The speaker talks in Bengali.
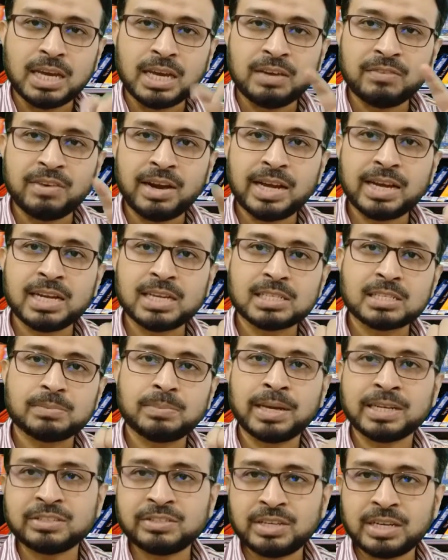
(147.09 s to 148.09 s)
এই ভাইরাস
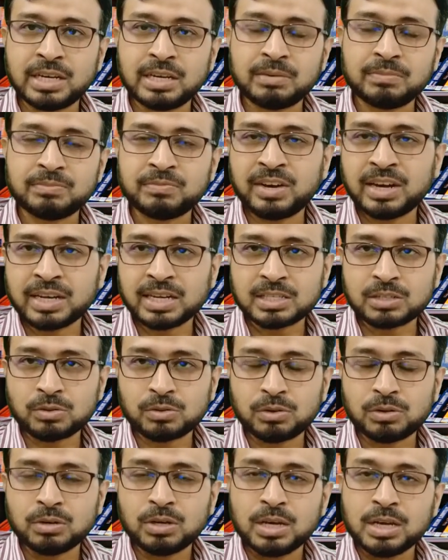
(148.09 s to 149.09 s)
ব্যাকটেরিয়া
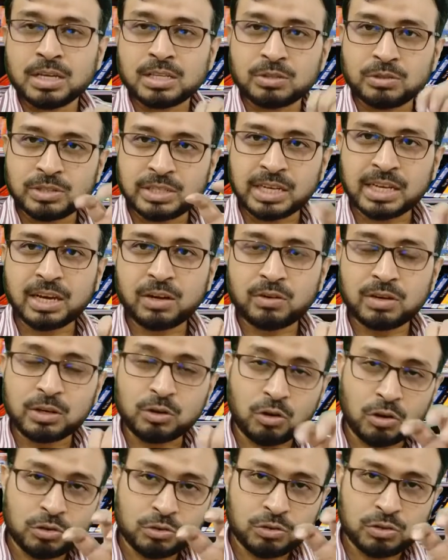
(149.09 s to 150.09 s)
ফাঙ্গাসগুলো তো যে কারণে
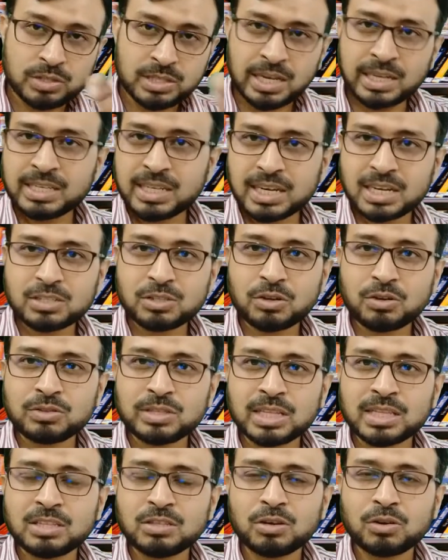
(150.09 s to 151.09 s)
কন্ট্রোল সেন্টারটা যখন
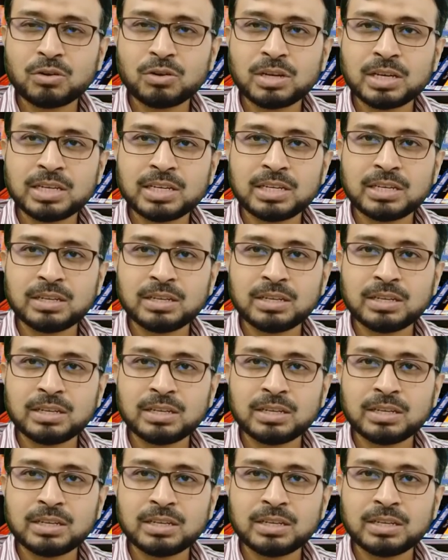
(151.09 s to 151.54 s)
তাদের দখলে